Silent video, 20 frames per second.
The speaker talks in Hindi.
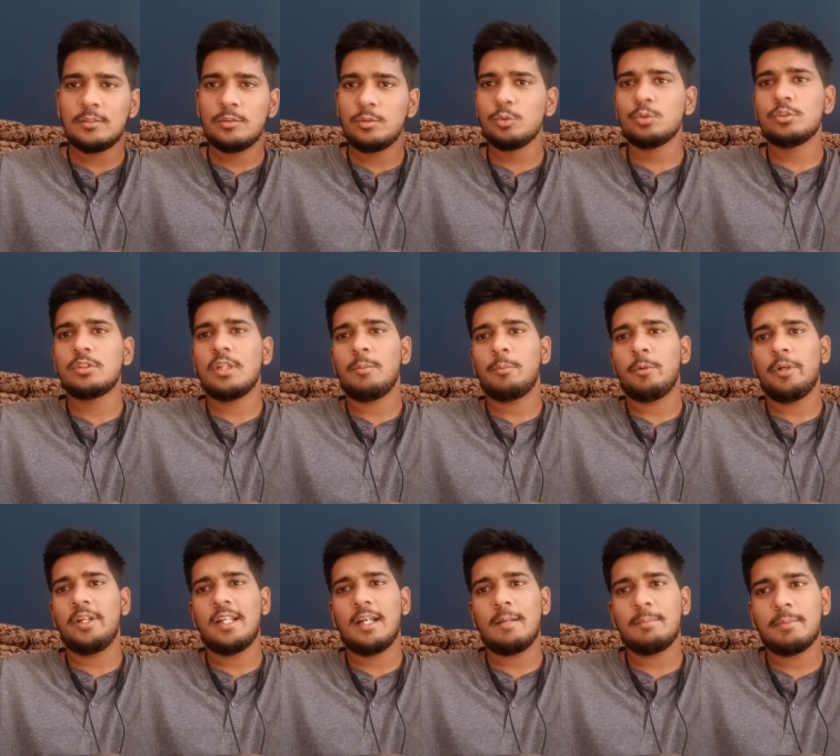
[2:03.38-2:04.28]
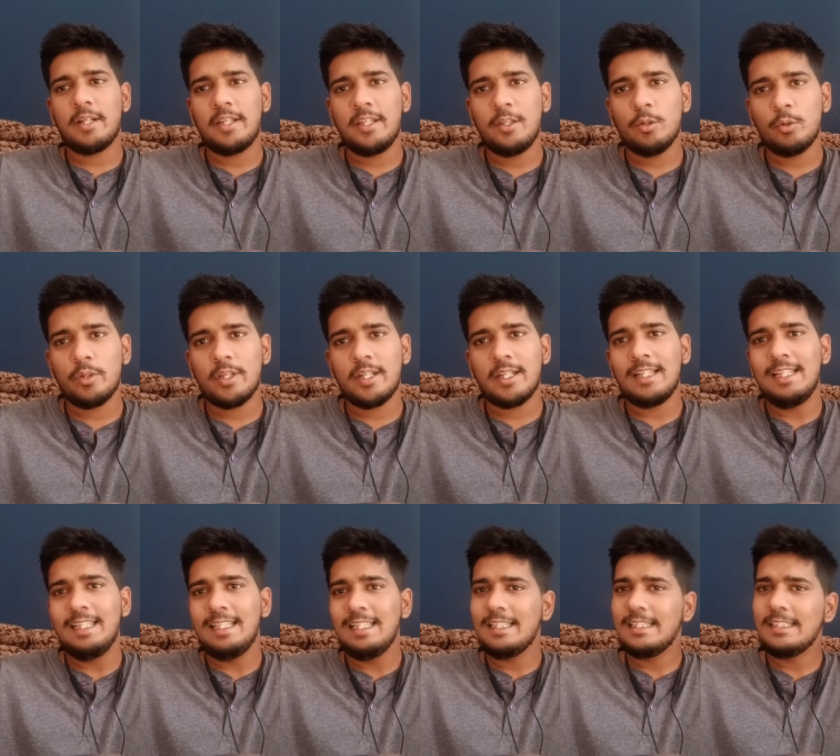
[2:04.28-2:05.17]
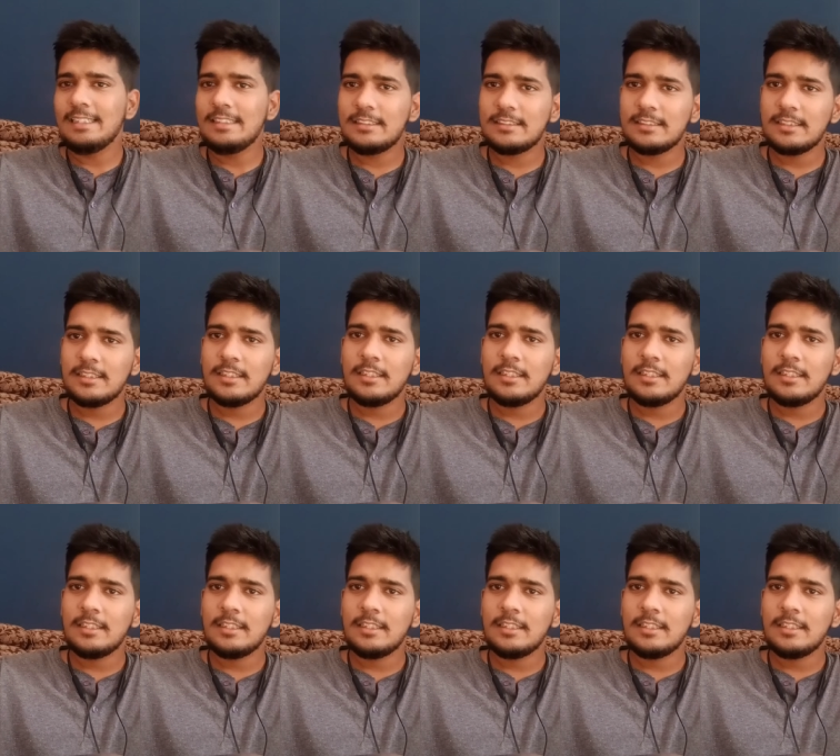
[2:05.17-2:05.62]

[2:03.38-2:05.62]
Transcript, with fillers: दूसरा पॉइंट आपका ये हो गया कि लिक्विड्स